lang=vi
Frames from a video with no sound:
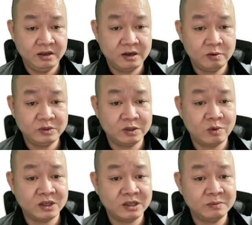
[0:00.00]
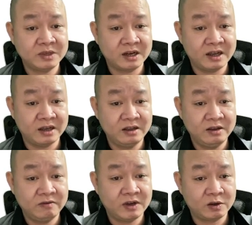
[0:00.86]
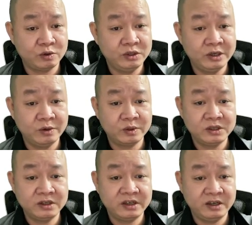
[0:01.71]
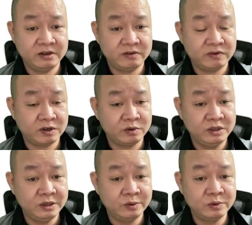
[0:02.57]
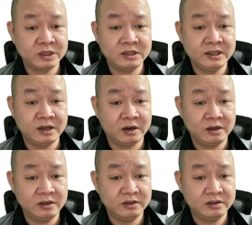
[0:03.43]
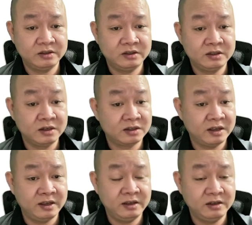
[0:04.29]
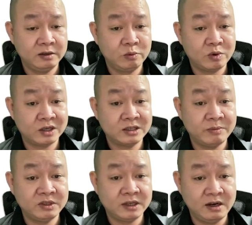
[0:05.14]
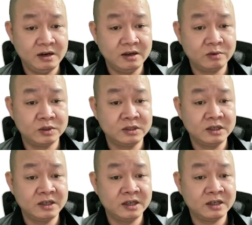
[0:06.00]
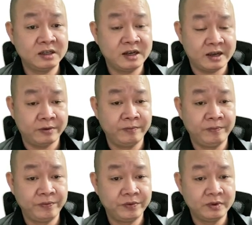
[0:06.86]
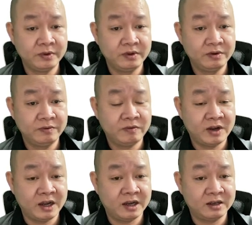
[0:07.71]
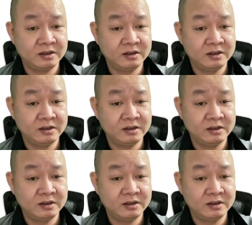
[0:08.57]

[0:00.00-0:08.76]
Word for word: Các ông chỉ quan tâm rằng là phải có nhiều cái sự kiện, phải có nhiều những cái gì đó, chứ thực tế không quan tâm đến chất lượng của những sự kiện như thế nào. Và